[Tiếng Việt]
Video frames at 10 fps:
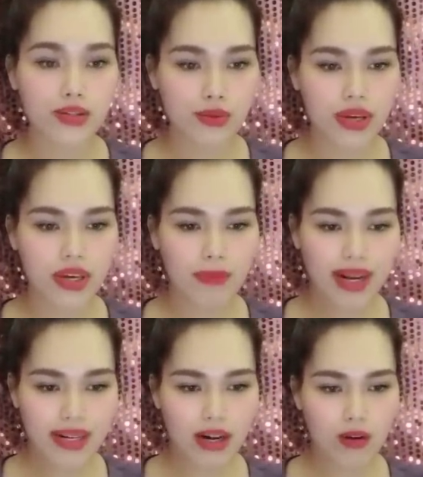Tuy
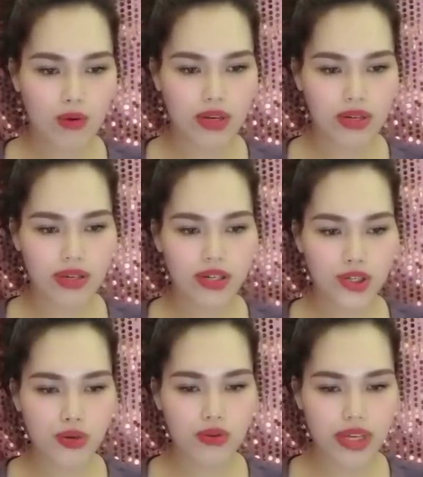bác cầu được tới
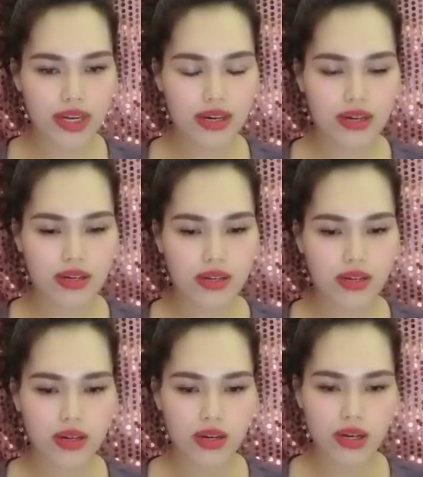chỗ có thế lực,
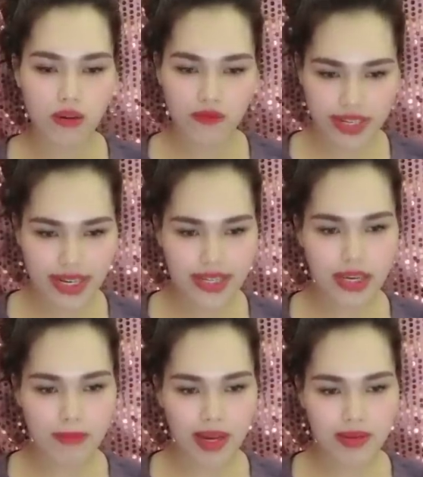không phải trả
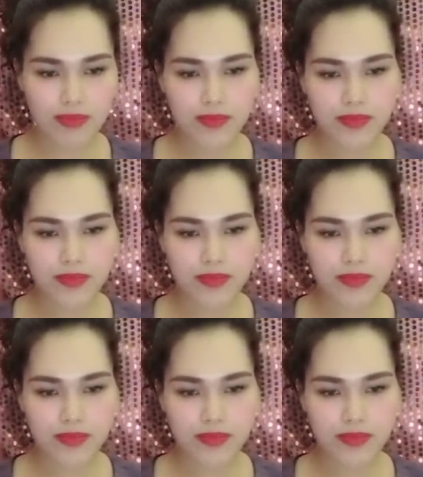tiền mặt,